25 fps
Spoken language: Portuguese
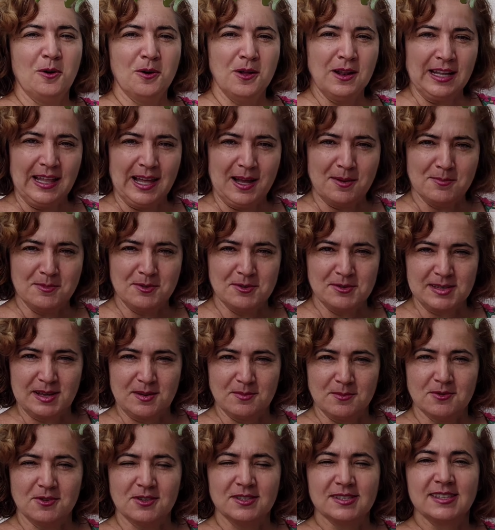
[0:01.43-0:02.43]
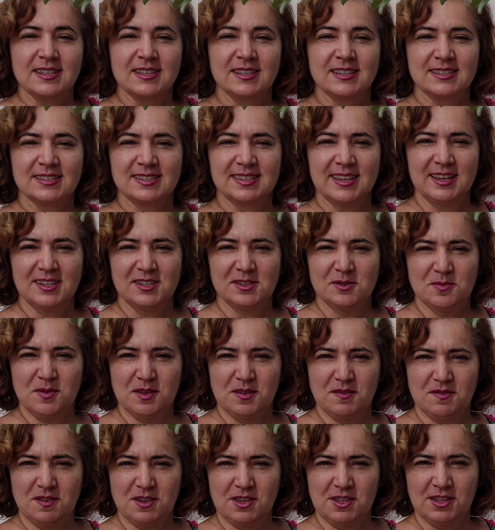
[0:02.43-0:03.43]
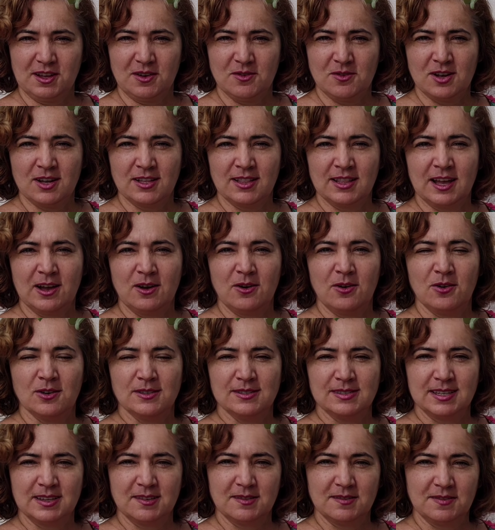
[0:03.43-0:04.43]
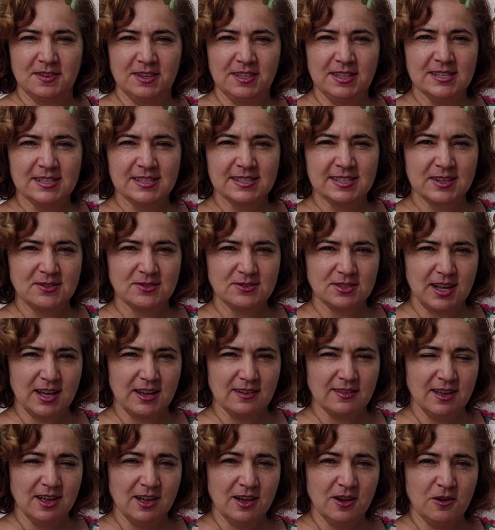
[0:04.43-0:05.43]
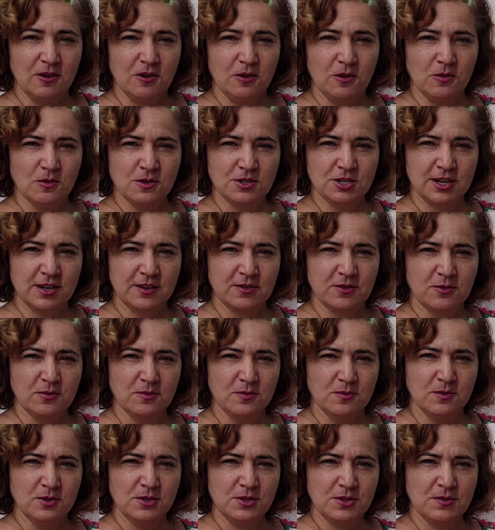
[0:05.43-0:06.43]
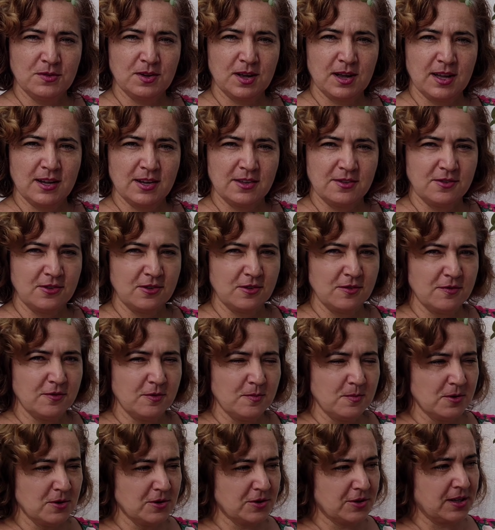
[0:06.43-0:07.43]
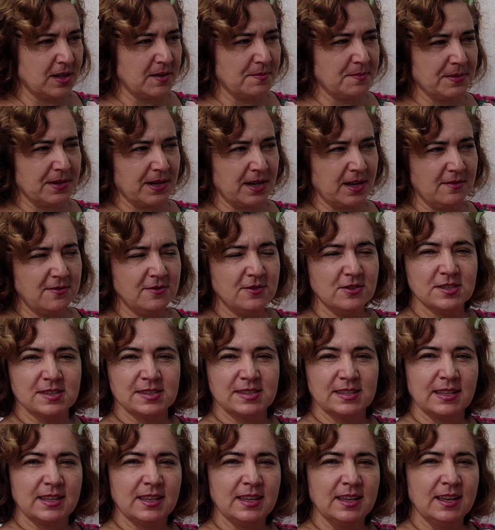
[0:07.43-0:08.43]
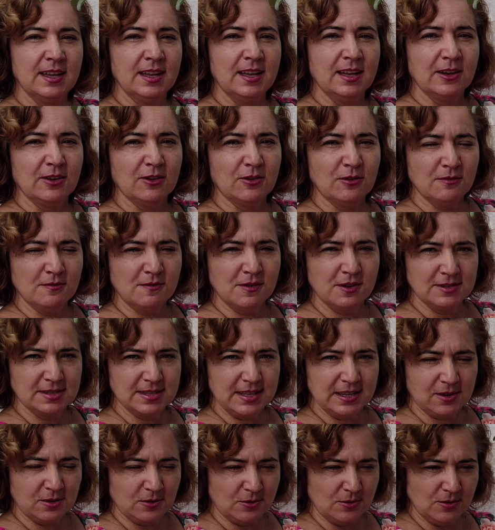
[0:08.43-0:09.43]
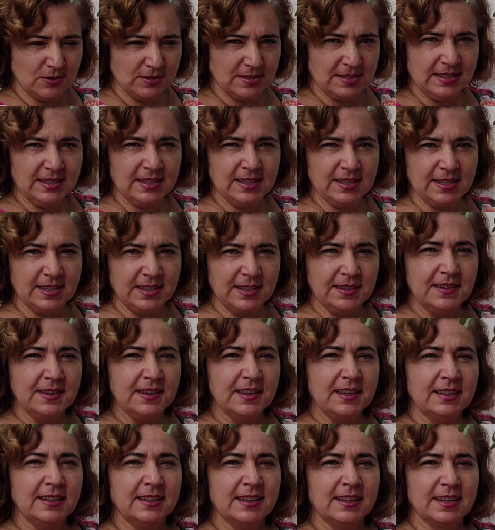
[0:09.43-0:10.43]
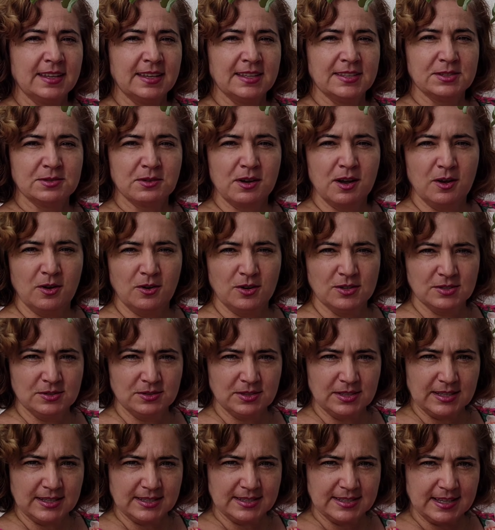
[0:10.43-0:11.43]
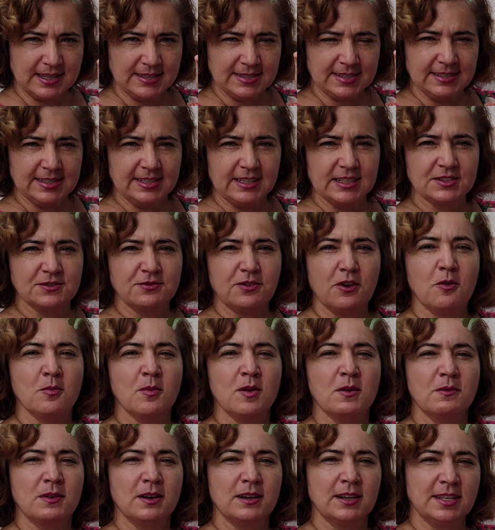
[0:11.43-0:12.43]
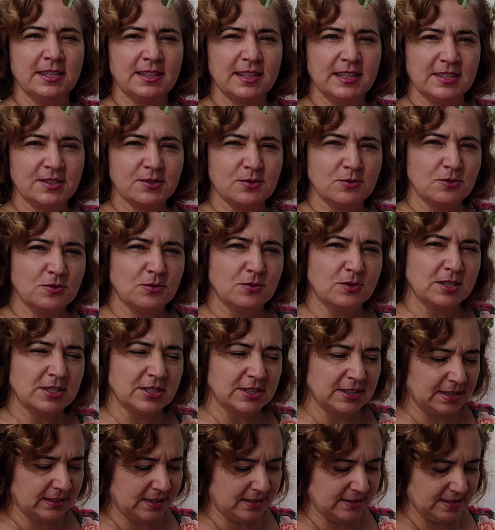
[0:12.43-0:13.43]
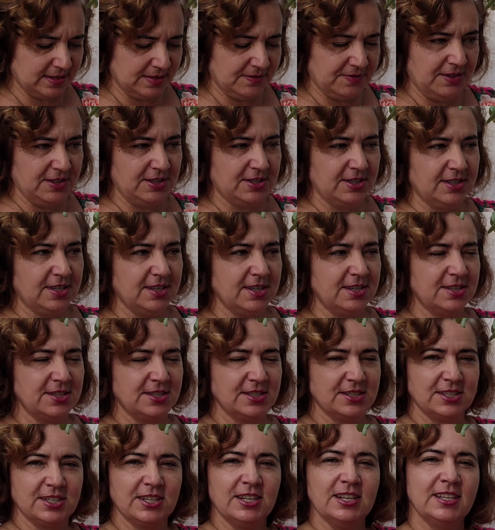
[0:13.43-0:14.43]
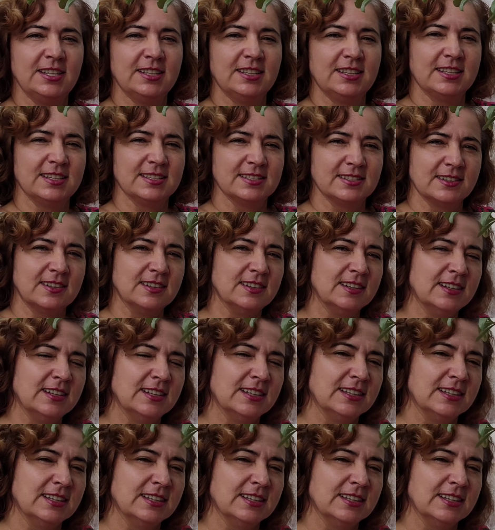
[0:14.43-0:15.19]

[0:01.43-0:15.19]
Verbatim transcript: Olá, meus amores. Sejam bem-vindos ao canal Rosinha Vida Saudável. Hoje é com muito carinho que eu vou mostrar para você como você conseguir né, que sua rosa dos exércitos se transforme em uma linda escultura de trança. Veja aqui, gente, que lindeza.